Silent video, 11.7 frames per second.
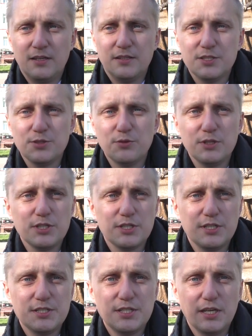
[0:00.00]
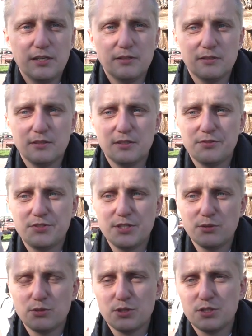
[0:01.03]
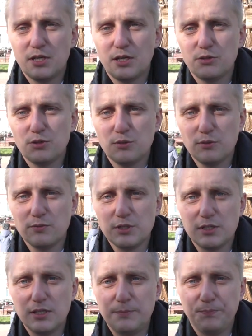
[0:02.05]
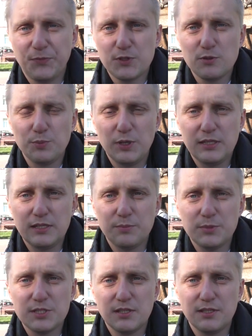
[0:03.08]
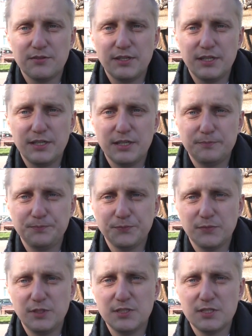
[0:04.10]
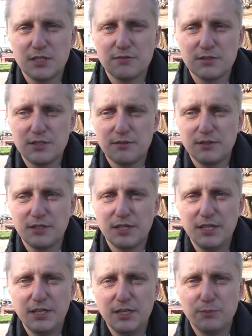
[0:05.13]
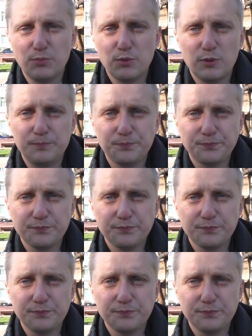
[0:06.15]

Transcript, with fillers: На сегодняшний день э, все уже знают, что вышло 105-е постановление Министерства здравоохранения по